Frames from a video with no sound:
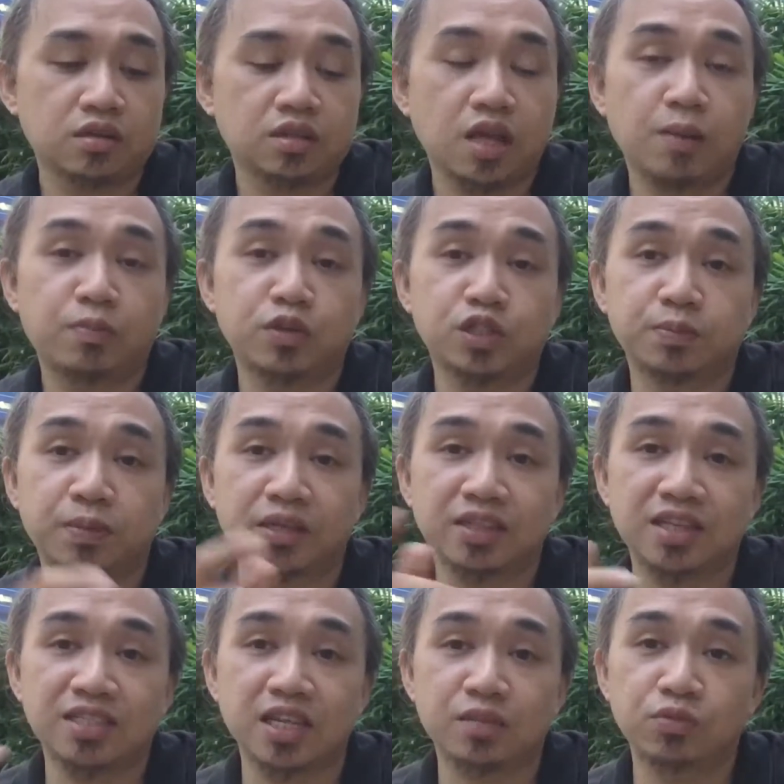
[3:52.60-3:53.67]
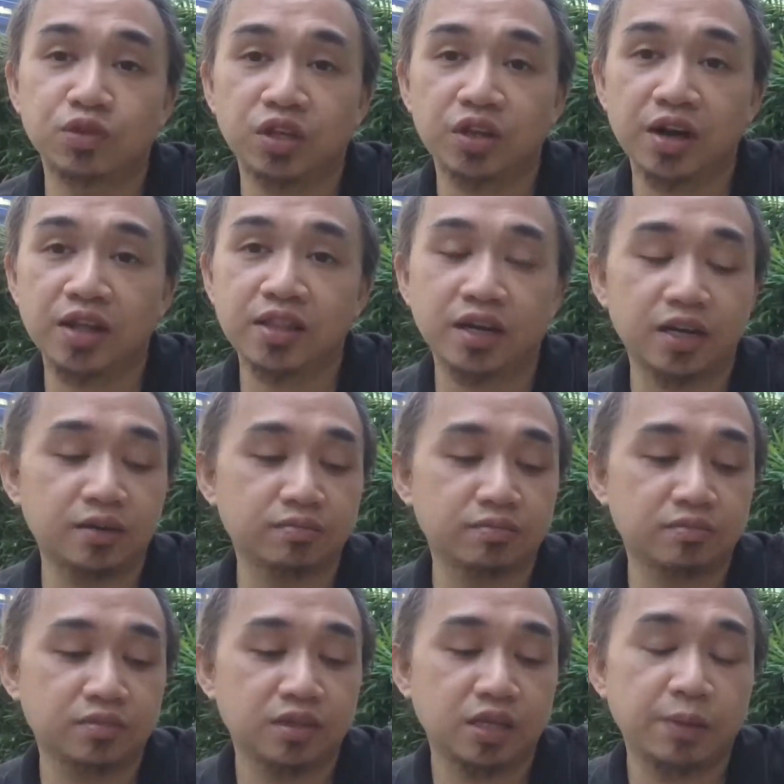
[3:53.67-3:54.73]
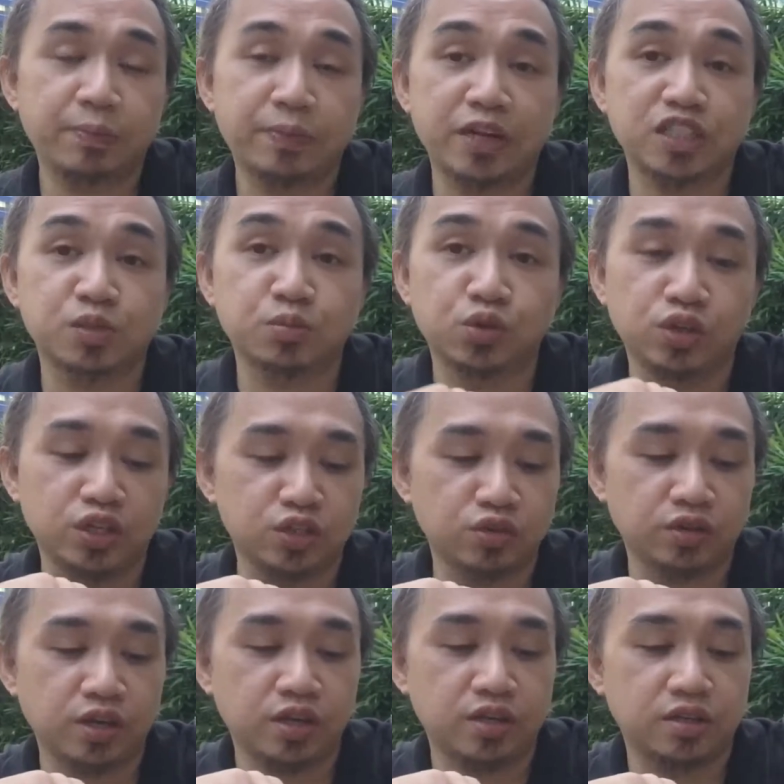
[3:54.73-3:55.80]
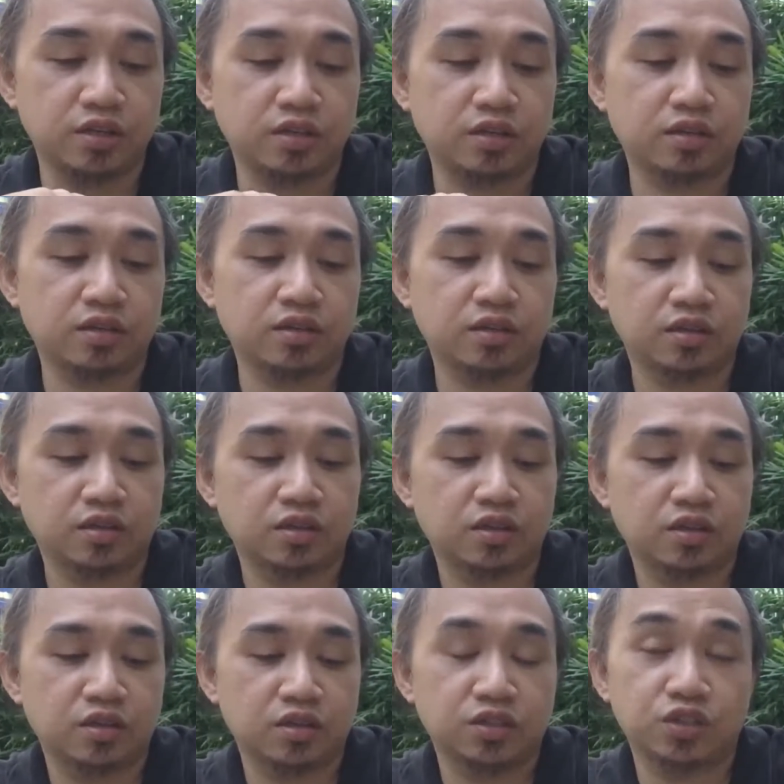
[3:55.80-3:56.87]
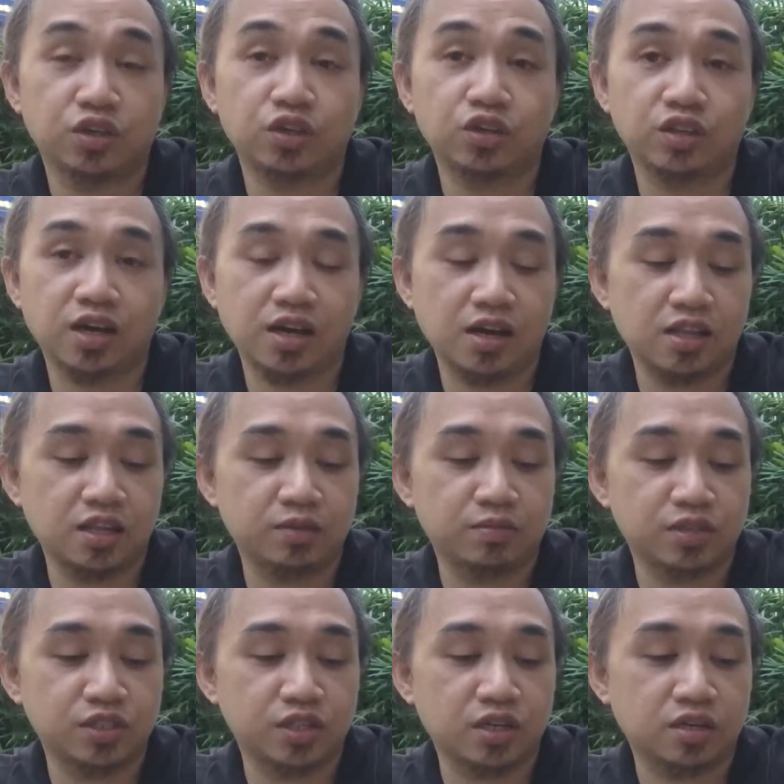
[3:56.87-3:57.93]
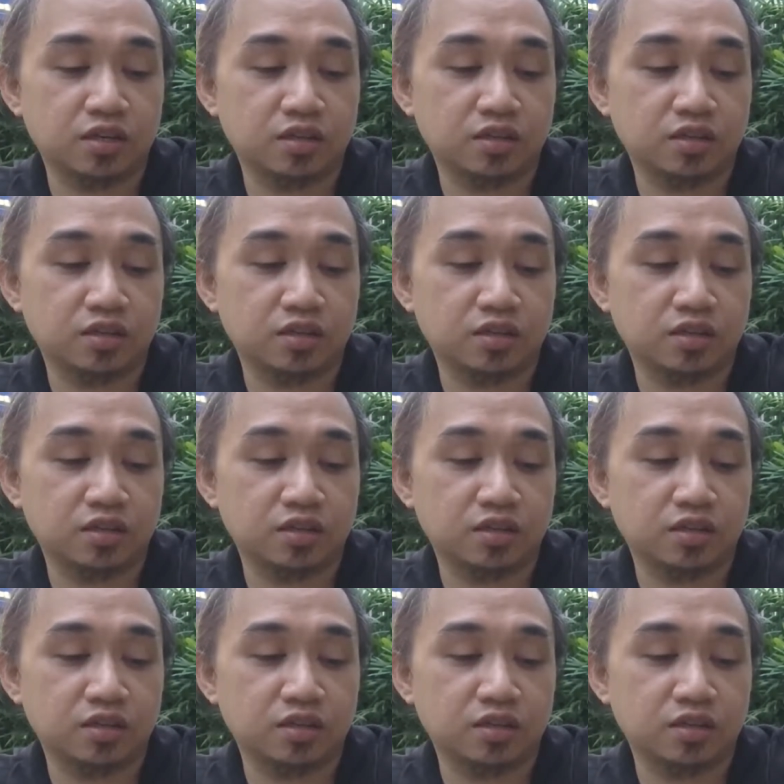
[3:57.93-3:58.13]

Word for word: Tapos pag na-set mo na yung alarm, i-press mo ulit yung A. So ayun, naka-alarm na siya.